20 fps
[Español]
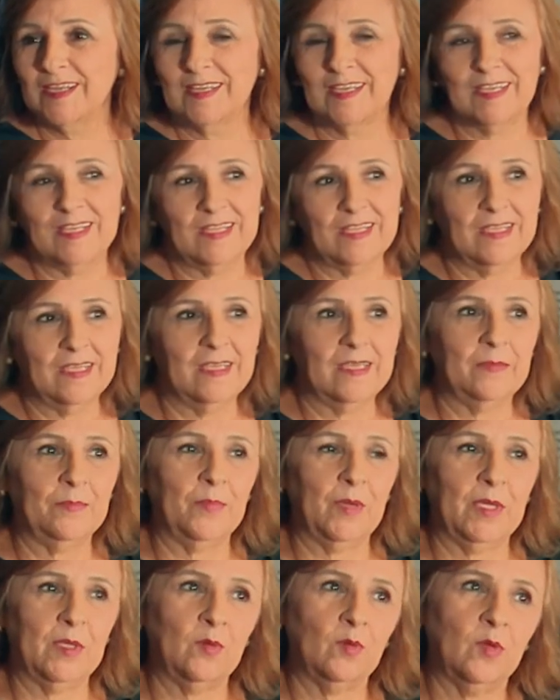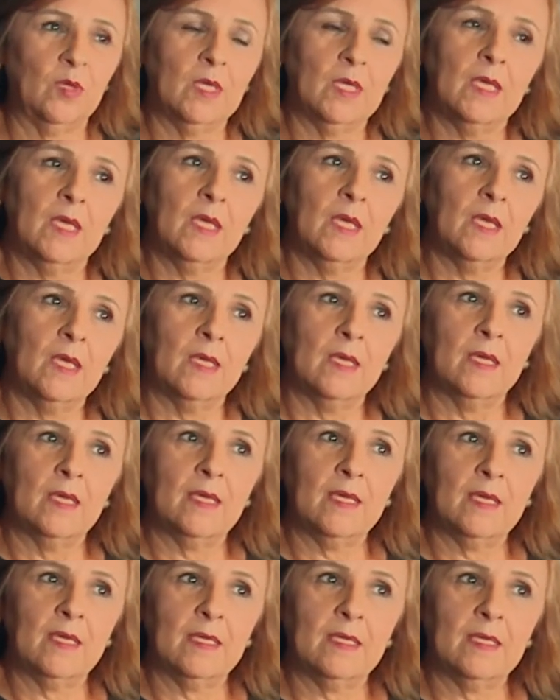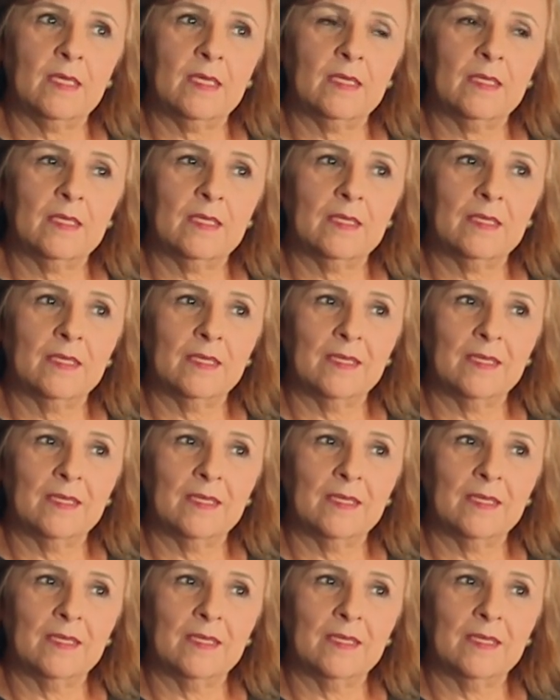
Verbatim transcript: Eh, eh, bueno, eh,